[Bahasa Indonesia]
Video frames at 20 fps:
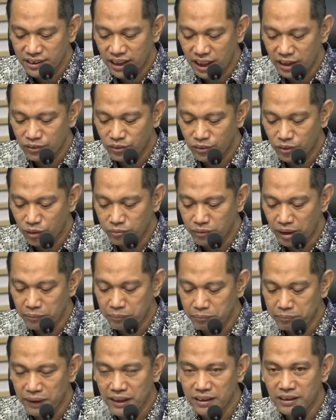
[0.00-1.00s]

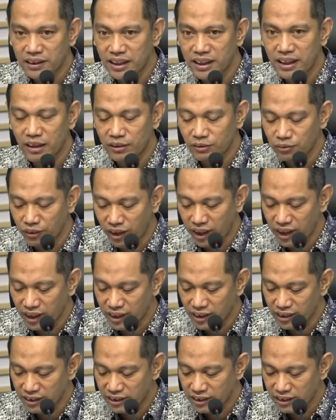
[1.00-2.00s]

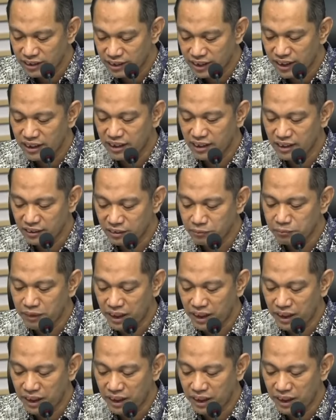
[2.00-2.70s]
1,432 dengan